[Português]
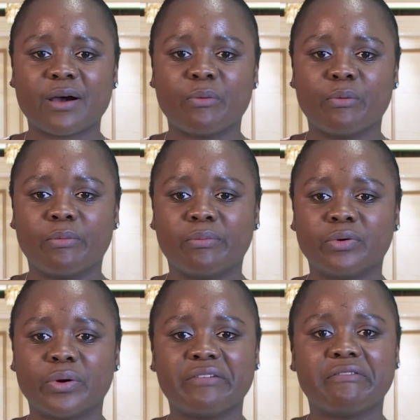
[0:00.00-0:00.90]
um,
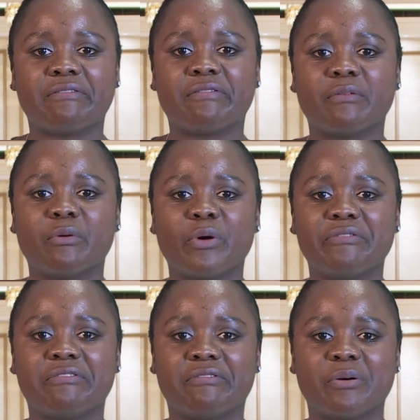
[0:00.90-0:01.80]
um,
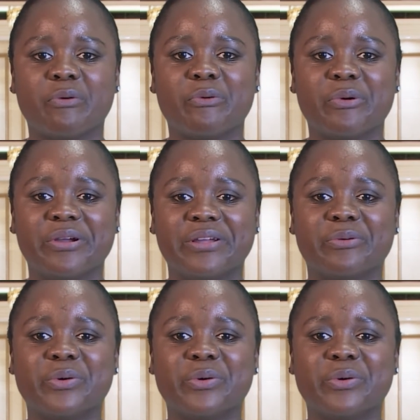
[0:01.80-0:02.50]
um,